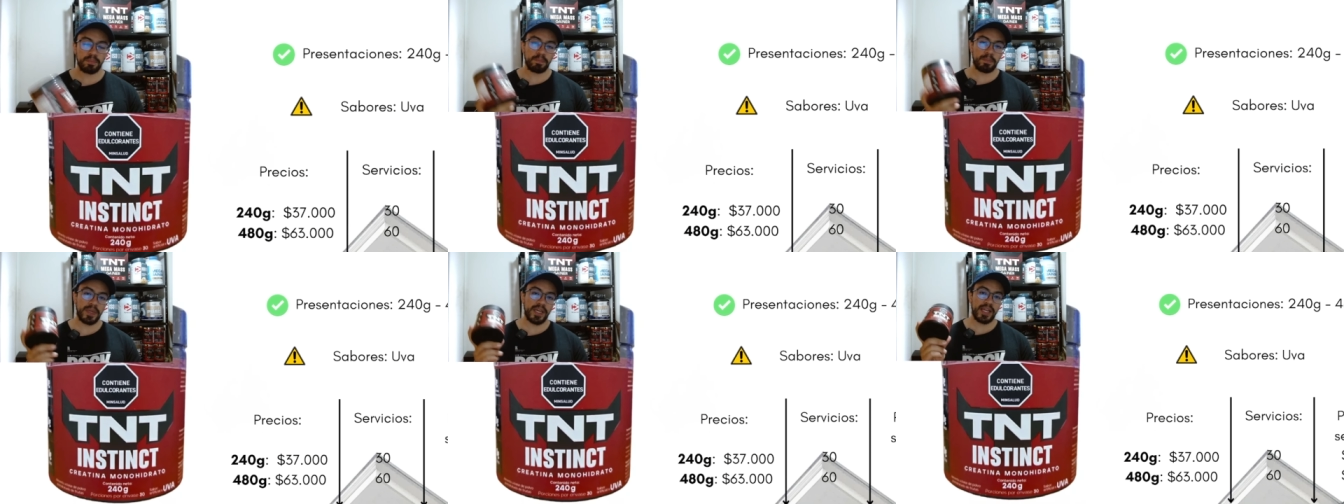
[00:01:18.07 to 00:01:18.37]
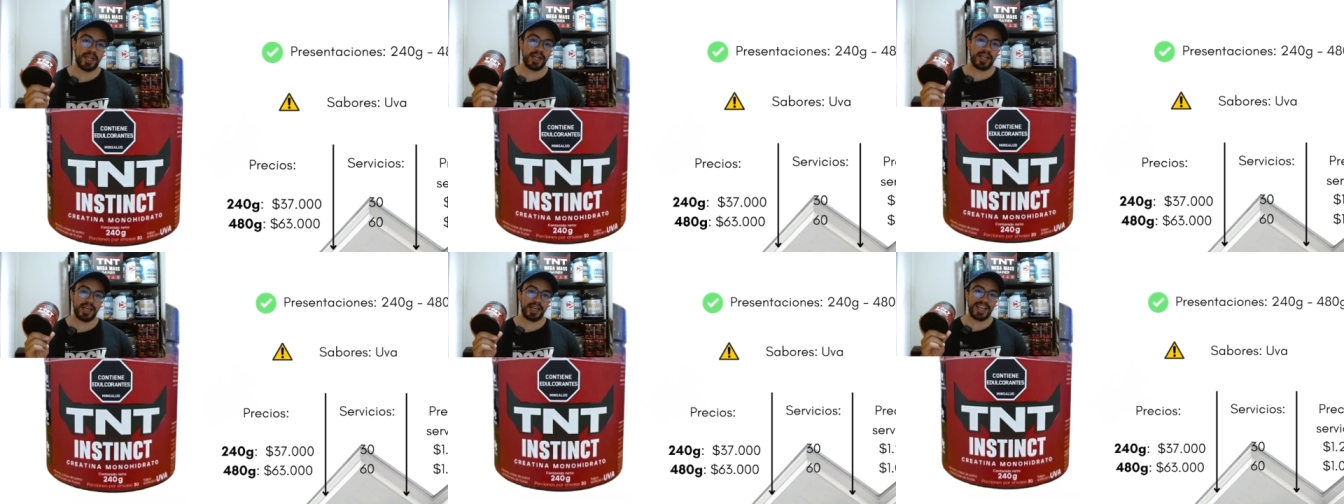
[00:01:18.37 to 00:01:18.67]

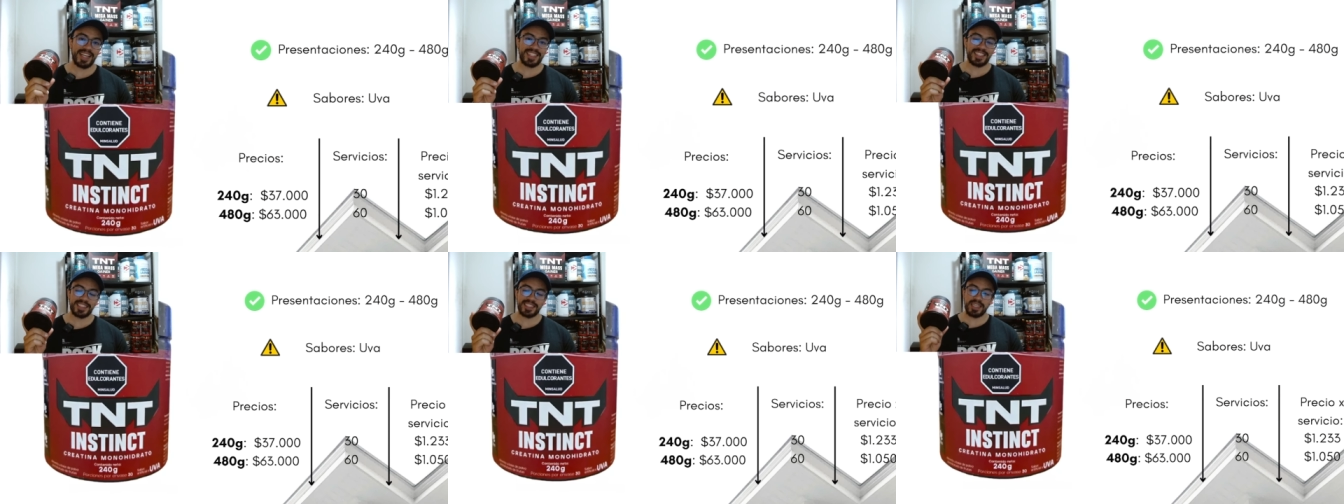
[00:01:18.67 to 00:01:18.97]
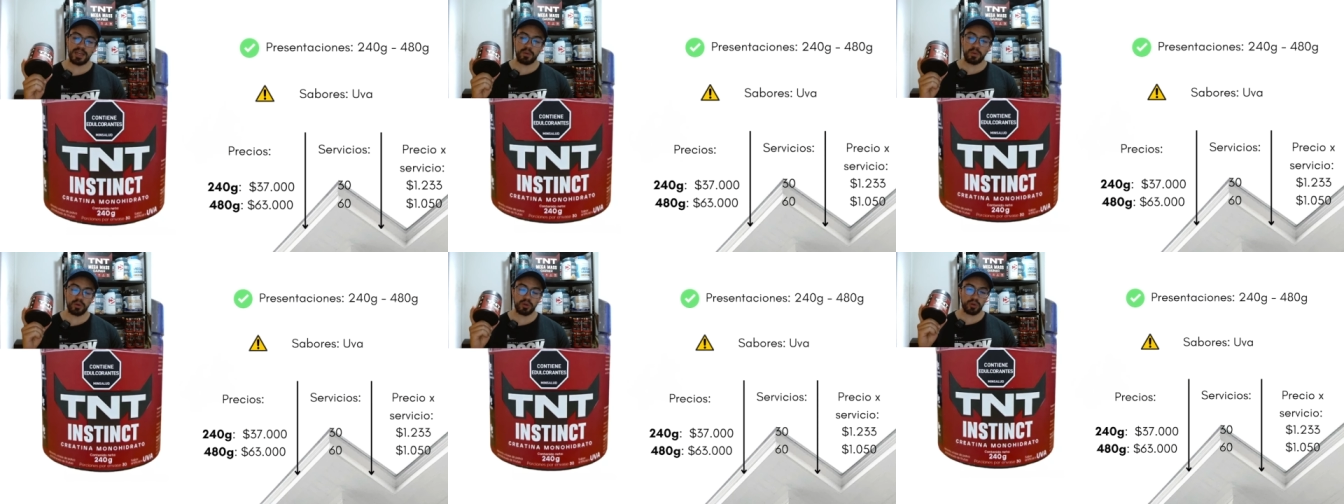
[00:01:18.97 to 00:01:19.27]
Viene en
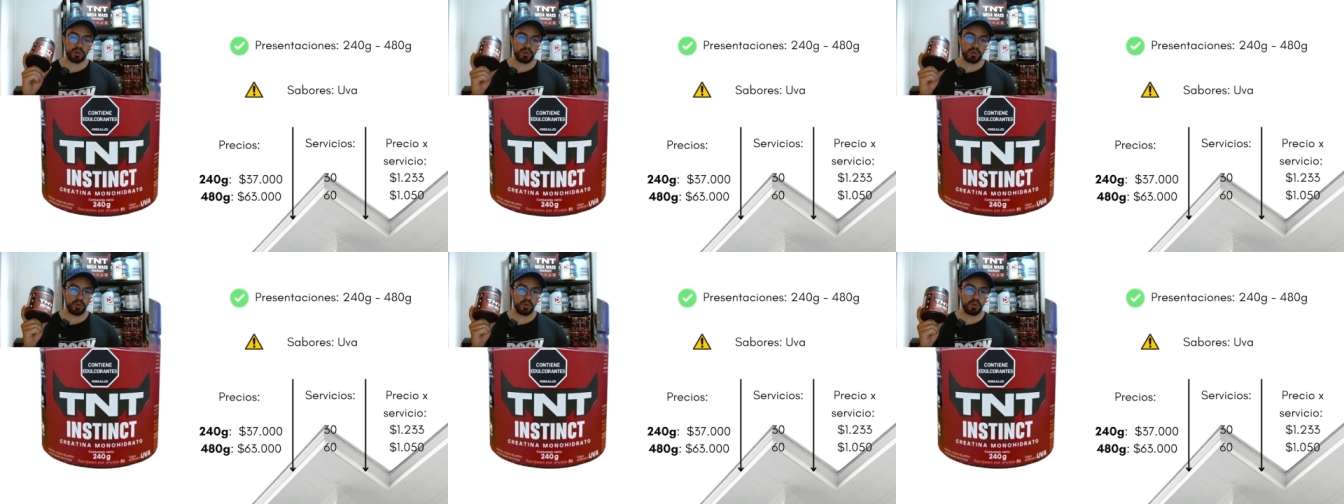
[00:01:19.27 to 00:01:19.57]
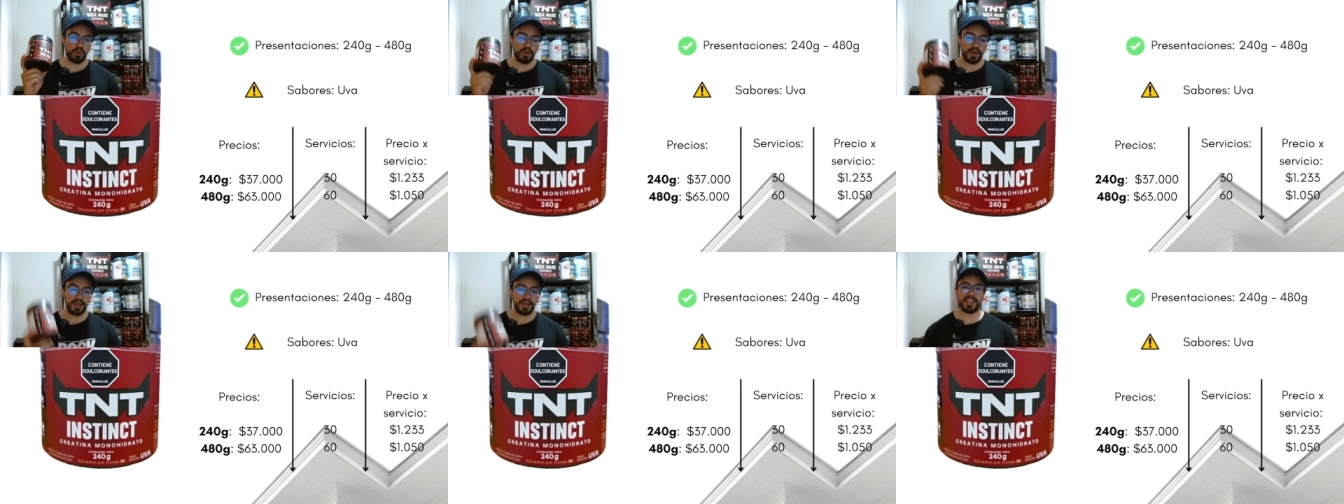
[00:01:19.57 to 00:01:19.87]
sabor uva.